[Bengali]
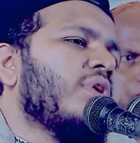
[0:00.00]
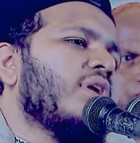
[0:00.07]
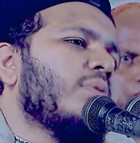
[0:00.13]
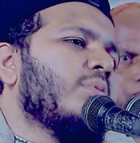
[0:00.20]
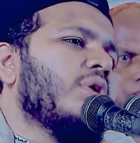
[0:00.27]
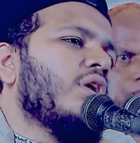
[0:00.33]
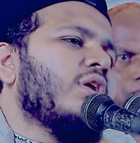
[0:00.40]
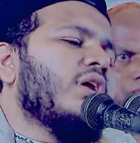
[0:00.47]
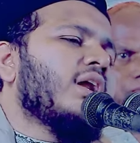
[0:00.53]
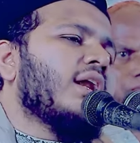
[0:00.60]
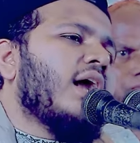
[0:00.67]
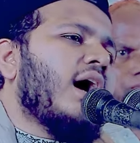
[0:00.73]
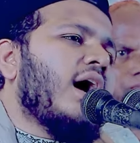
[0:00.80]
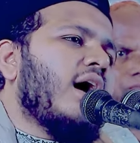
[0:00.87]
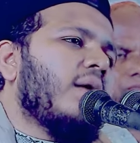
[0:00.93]
পর বললেন
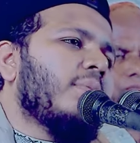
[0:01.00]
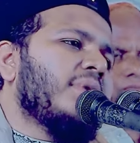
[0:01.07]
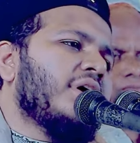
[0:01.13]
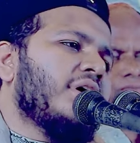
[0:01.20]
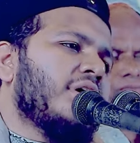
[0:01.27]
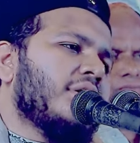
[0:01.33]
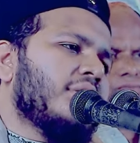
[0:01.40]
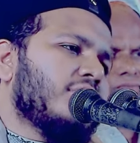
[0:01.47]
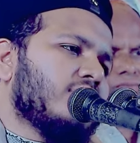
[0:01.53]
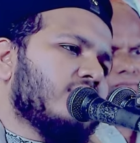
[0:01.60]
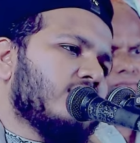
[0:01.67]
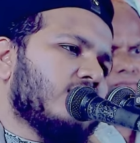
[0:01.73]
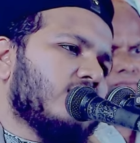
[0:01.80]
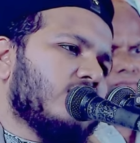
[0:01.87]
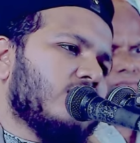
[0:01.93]
আমিন
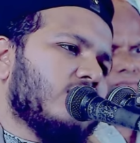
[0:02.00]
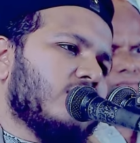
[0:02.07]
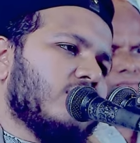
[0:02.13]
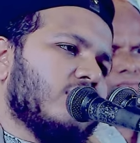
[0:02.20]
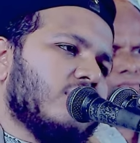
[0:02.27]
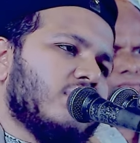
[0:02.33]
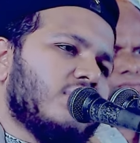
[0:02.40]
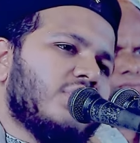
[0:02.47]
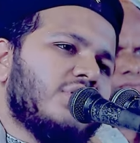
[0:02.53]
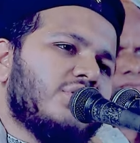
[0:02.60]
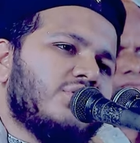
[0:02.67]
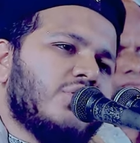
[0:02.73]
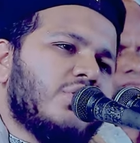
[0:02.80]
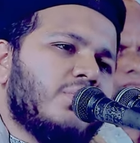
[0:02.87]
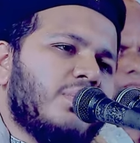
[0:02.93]

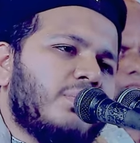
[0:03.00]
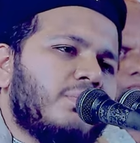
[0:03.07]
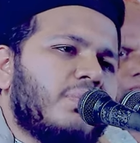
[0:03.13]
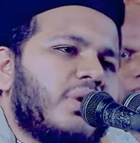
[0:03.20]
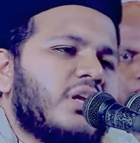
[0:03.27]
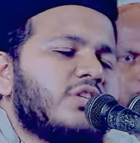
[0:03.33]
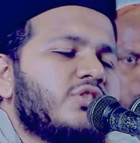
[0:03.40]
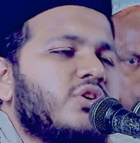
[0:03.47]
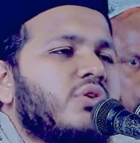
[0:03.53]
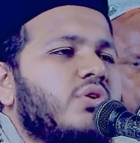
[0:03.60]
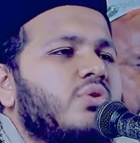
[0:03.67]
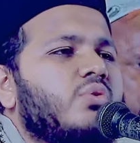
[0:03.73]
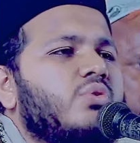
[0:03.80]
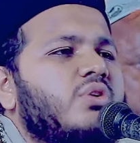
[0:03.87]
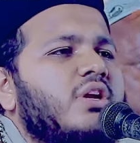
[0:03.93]
দ্বিতীয় মেম্বারে
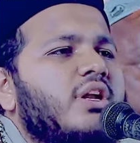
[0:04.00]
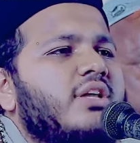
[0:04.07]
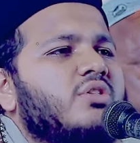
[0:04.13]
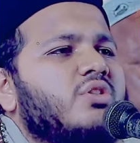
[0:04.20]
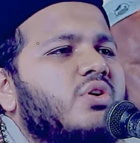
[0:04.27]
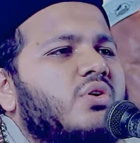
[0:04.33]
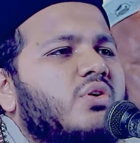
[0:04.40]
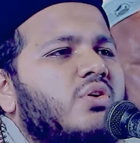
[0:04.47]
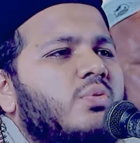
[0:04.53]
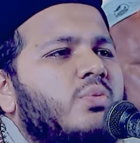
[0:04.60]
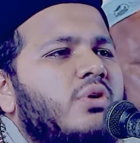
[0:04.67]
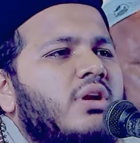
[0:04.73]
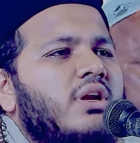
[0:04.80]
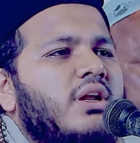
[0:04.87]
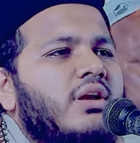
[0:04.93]
যখন উঠলেন তখন
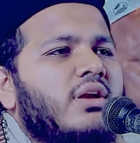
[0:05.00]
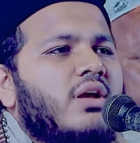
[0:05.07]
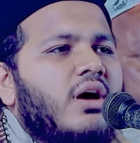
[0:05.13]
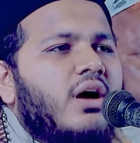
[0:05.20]
বললেন